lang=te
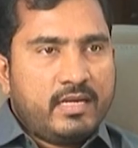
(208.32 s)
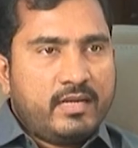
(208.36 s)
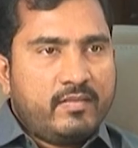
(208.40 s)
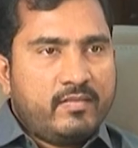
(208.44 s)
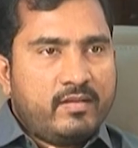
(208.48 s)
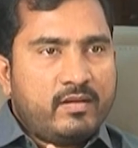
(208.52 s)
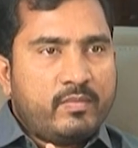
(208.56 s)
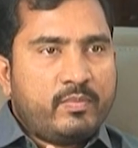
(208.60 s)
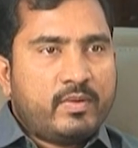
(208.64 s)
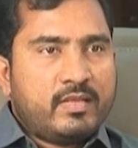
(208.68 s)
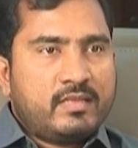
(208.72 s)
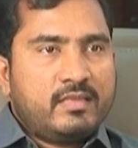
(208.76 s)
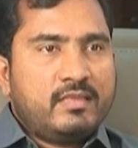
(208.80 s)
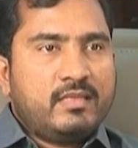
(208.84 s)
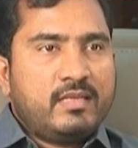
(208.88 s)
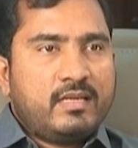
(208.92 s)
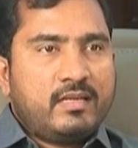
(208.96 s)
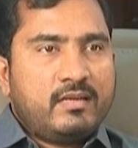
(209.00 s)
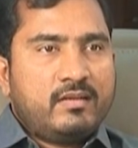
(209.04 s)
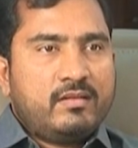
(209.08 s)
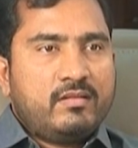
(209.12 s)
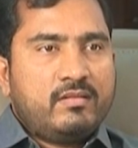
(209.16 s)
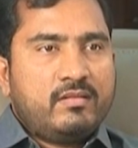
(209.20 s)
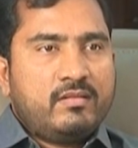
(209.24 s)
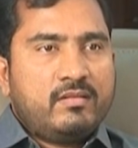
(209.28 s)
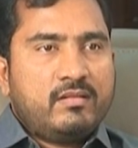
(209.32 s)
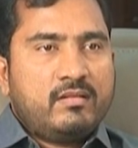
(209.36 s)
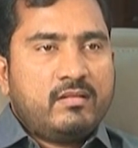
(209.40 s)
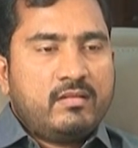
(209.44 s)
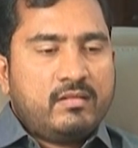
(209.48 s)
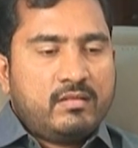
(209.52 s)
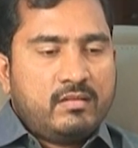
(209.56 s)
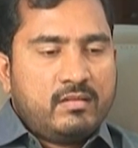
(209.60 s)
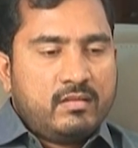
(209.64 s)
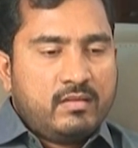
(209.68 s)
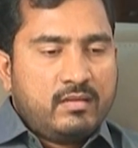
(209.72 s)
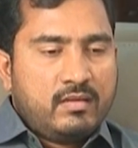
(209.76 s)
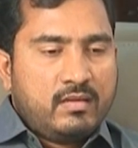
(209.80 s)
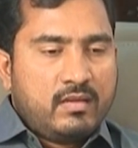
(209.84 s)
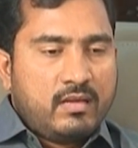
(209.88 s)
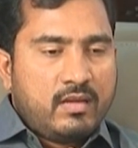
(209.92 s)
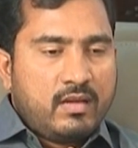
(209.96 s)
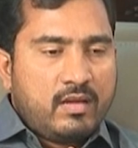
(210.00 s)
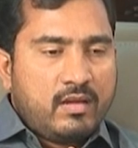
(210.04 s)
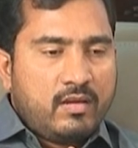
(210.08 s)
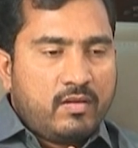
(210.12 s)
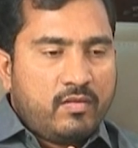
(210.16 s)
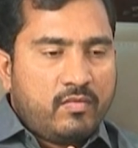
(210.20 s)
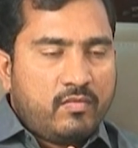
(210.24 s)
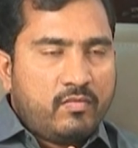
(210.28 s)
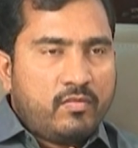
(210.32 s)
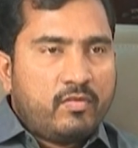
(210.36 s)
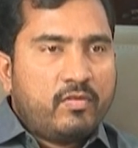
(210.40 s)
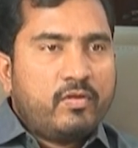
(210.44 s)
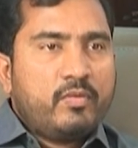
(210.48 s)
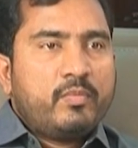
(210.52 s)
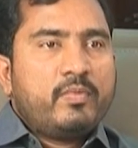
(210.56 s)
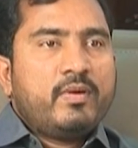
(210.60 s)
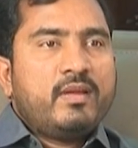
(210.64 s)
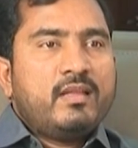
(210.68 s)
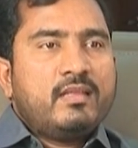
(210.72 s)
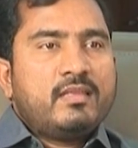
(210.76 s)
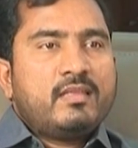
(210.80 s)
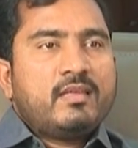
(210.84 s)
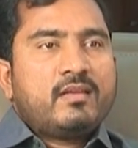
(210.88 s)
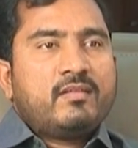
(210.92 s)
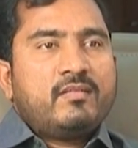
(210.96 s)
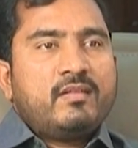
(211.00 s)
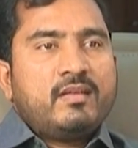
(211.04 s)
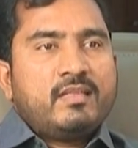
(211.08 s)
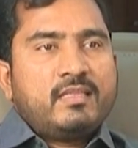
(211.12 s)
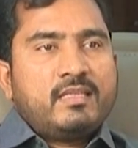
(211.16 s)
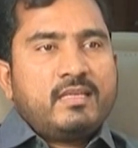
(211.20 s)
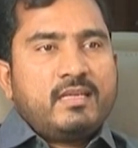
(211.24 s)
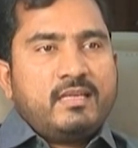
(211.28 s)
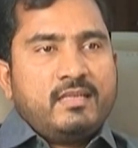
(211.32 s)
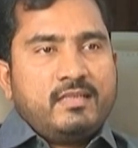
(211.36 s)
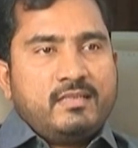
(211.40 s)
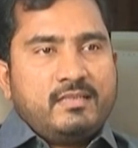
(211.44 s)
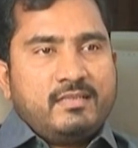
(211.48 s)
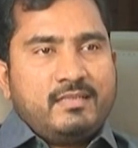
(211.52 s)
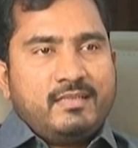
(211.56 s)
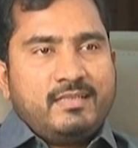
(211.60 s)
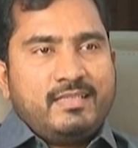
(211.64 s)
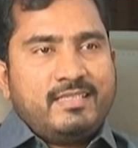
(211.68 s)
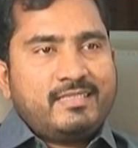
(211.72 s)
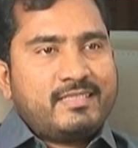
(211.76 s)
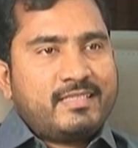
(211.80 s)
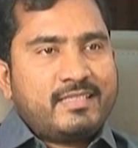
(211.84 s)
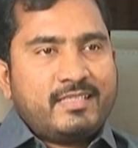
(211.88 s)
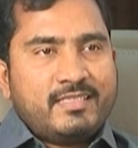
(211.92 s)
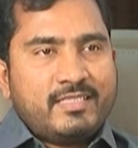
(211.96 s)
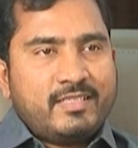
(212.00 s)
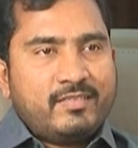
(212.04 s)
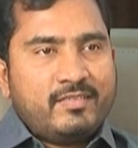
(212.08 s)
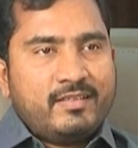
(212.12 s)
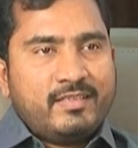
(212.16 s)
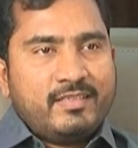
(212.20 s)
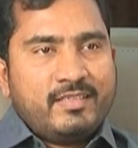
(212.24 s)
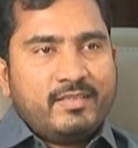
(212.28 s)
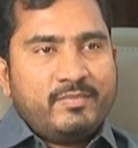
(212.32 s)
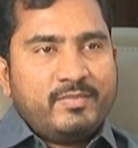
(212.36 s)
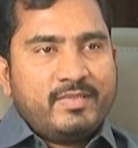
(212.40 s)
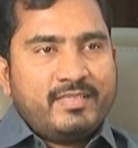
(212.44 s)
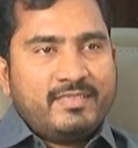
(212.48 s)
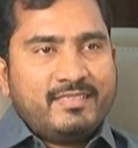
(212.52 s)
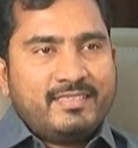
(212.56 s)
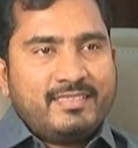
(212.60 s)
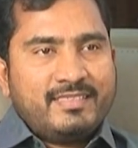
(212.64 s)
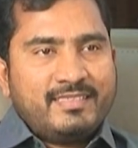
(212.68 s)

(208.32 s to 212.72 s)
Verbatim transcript: రెండు వేల పద్నాలుగులో ఓడిపోయిన తర్వాత డిస్కరేజ్ అవ్వలేదా మీరు